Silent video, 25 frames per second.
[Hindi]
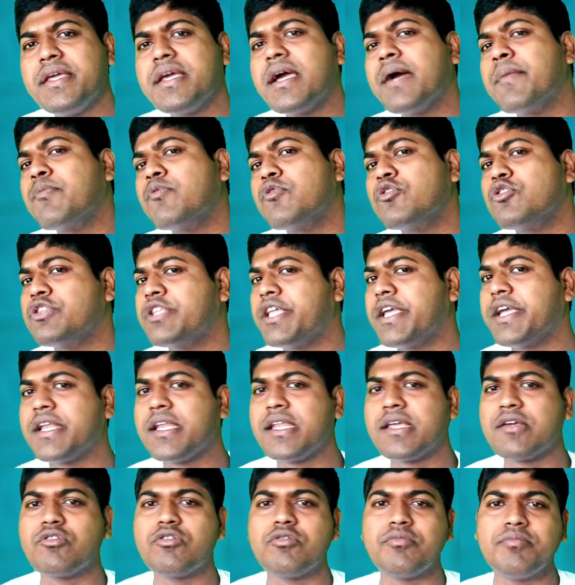ये आपको
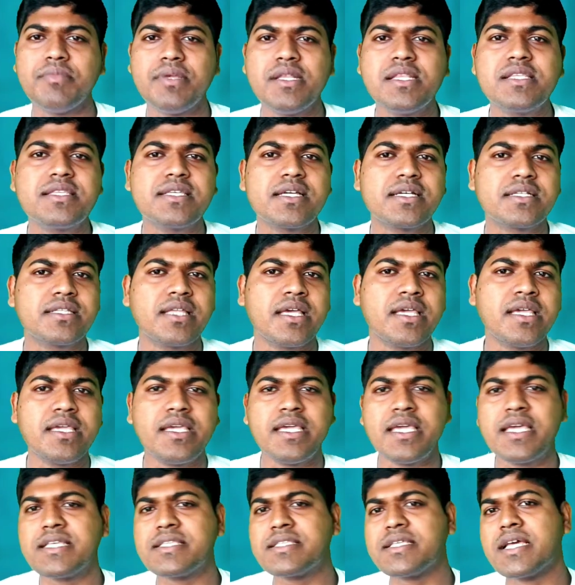देखने को मिल सकता
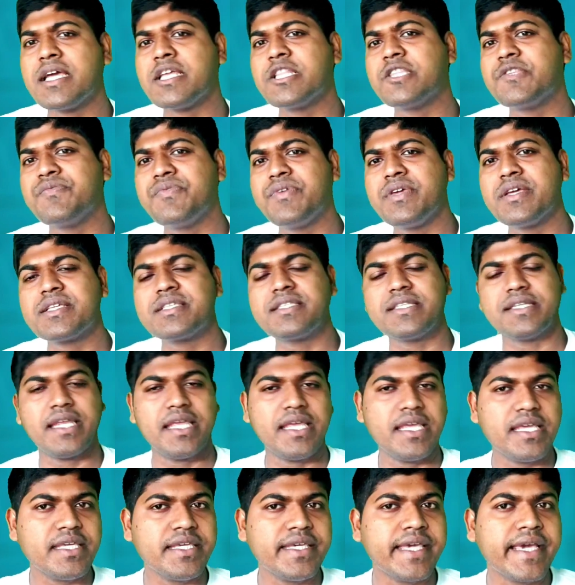है ये शायद फिक्स
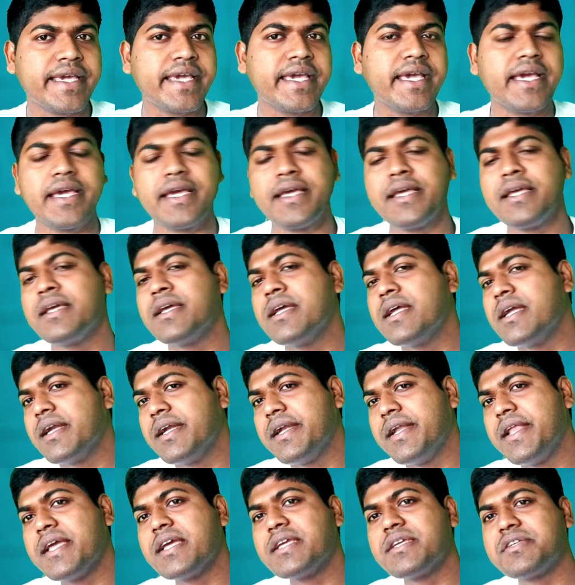नहीं किया गया है
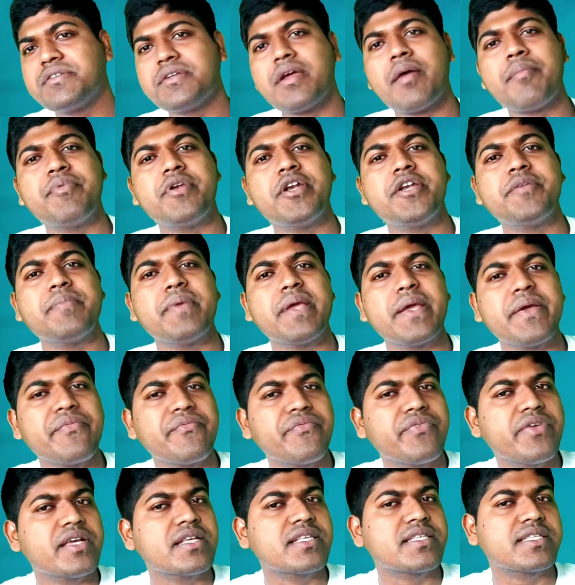नेक्स्ट अपडेट
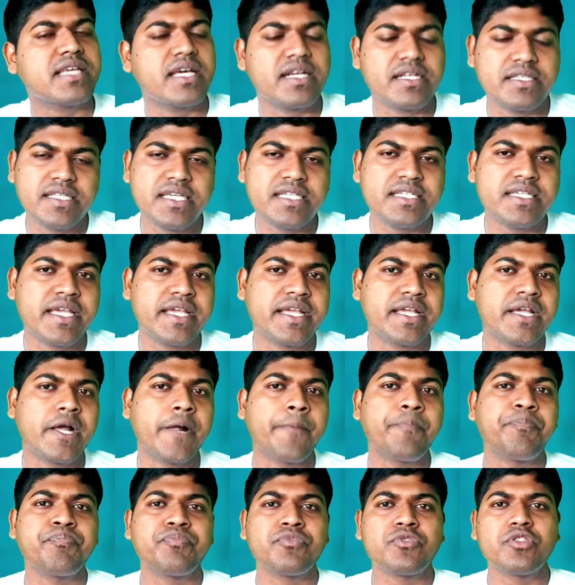में फिक्स कर दिया
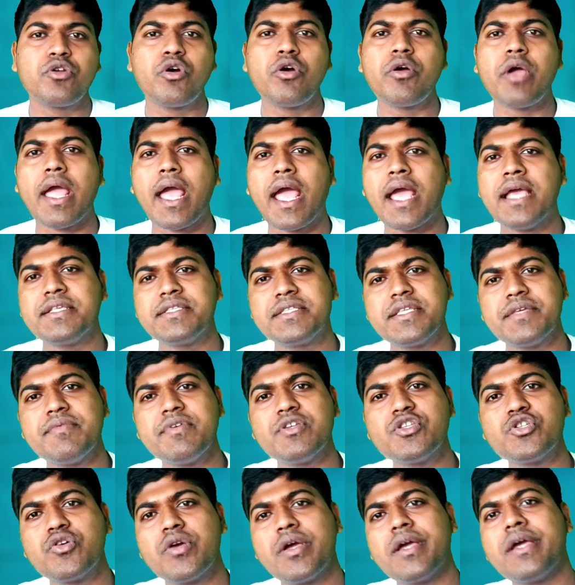जाएगा और तो ऐसे
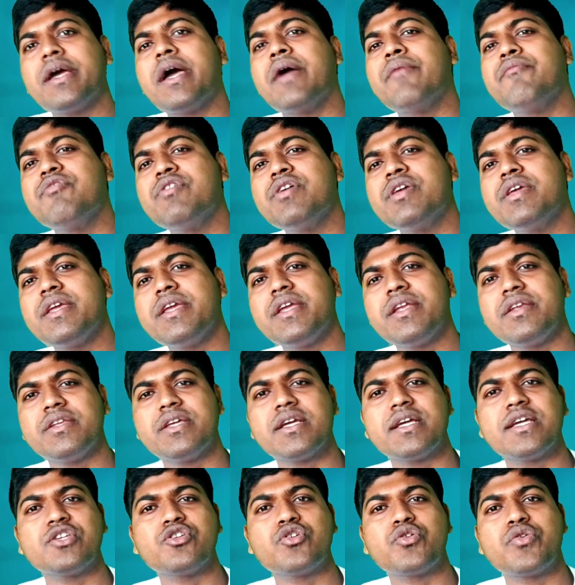भी जो है अभी
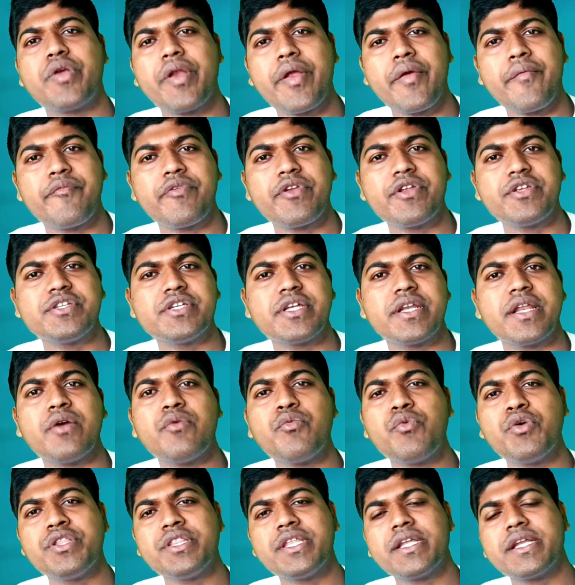इंडिया की जो टेम्परेचर
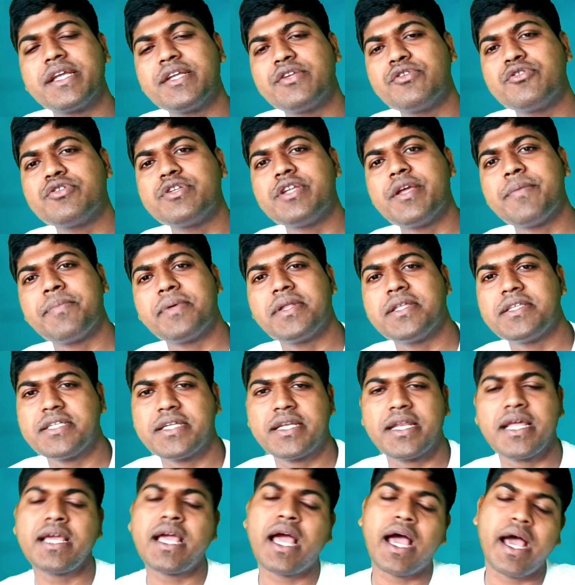है वेदर की जो
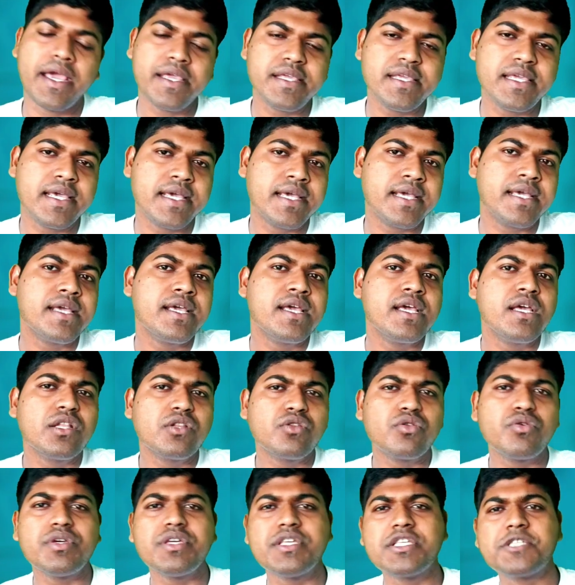टेम्परेचर है हाई है
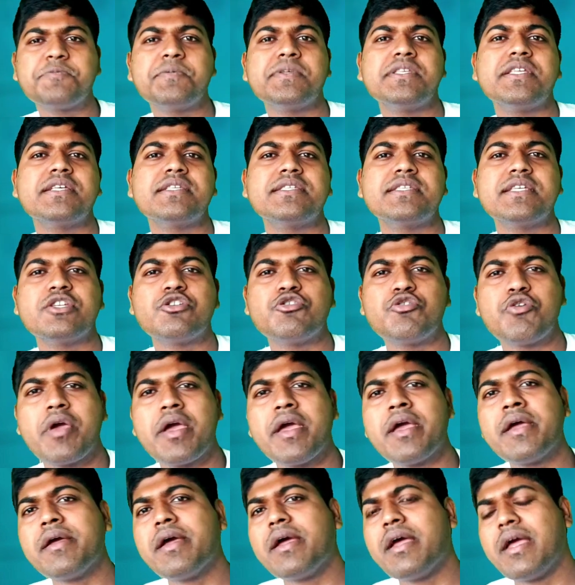तो इस वजह से जो
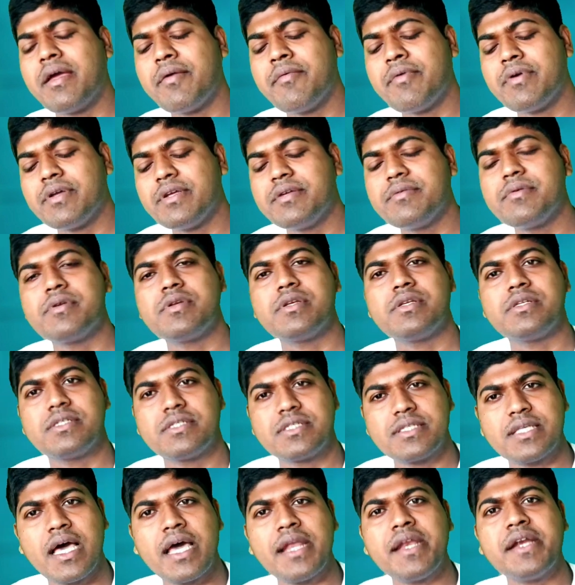है
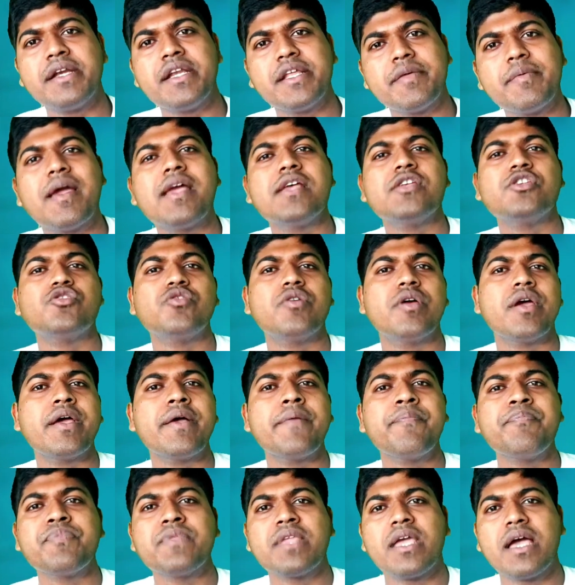सारे डिवाइस जो
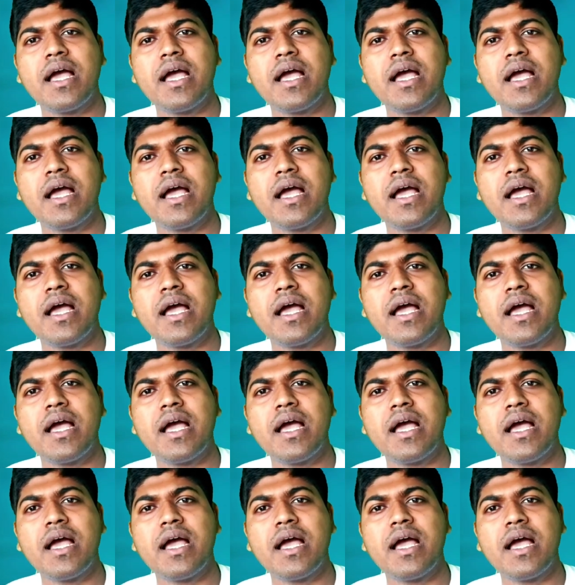है